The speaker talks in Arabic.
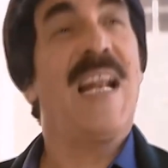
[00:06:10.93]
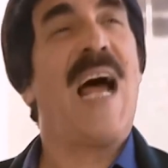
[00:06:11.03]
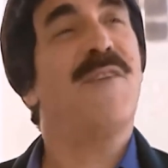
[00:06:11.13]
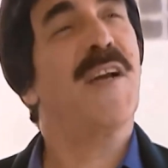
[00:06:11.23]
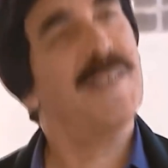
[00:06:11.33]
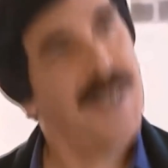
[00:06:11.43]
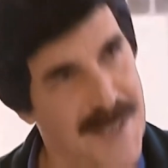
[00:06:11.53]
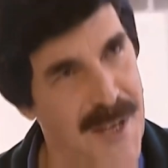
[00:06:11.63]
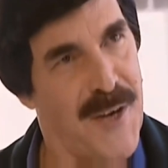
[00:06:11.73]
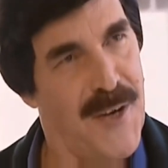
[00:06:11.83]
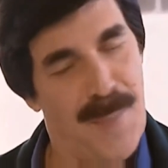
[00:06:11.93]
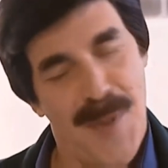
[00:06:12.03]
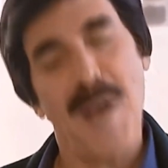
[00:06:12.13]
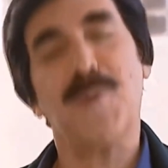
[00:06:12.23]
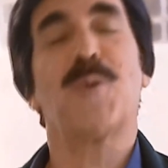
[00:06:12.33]
العفاريت الزرق
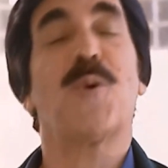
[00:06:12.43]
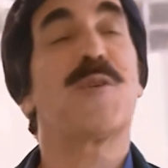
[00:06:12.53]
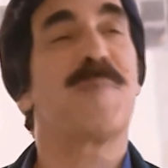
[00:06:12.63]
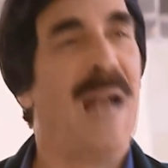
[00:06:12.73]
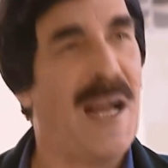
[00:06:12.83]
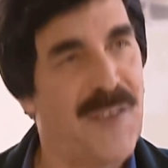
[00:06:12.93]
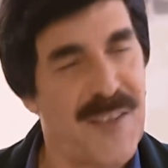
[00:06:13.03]
بياخدوا دروس من